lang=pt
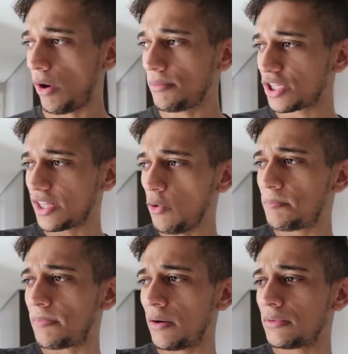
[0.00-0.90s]
O homem te deu um
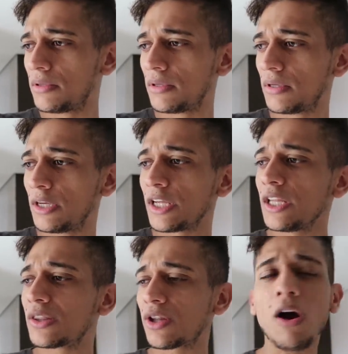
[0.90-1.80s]
pão
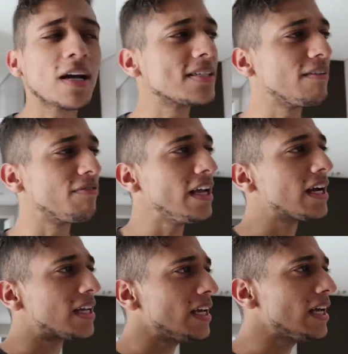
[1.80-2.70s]
em troca, você vem
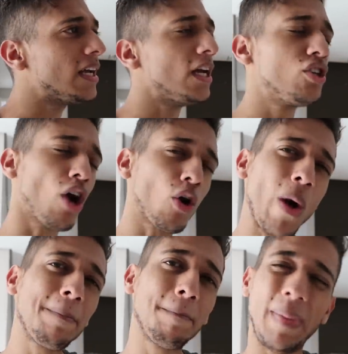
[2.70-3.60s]
aqui e joga
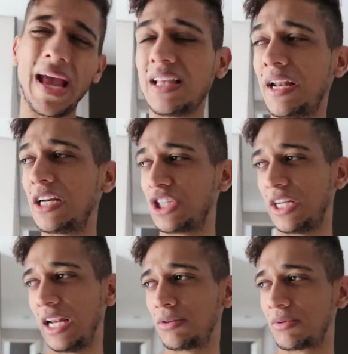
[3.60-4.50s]
uma pedra na
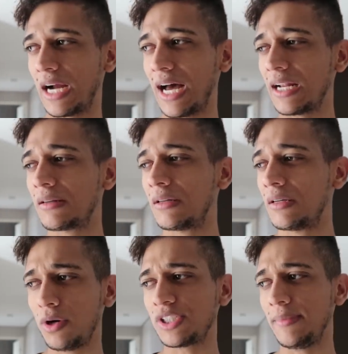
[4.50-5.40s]
janela do cara?
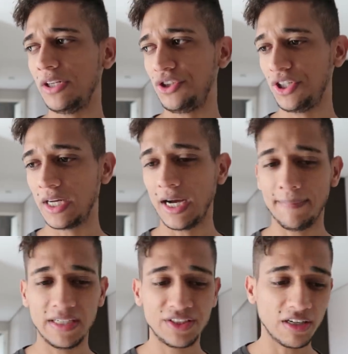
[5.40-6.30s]
Poxa, mendiga. A
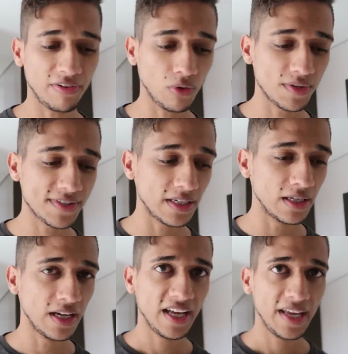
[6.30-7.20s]
mendiga falou
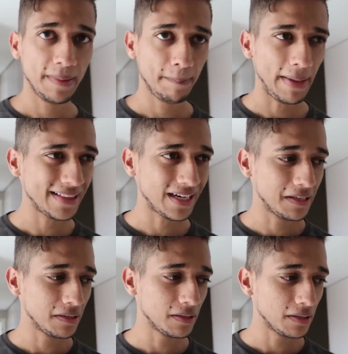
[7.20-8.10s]
assim:
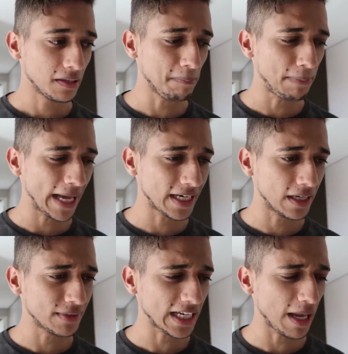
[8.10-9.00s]
Pedra? Que
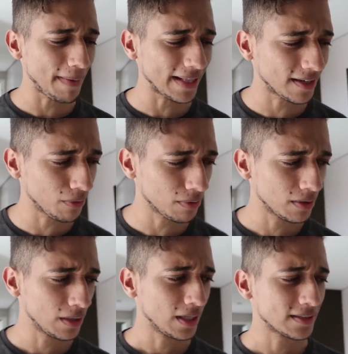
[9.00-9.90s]
pedra? Taquei tá pedra, não?
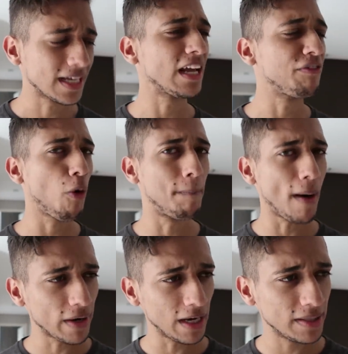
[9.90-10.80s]
Taquei tá foi o
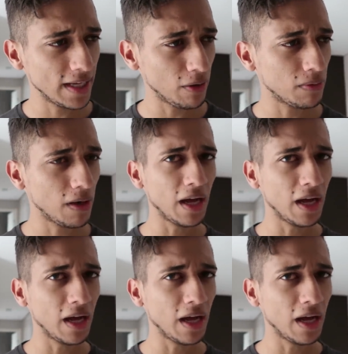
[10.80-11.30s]
pão que ele me deu?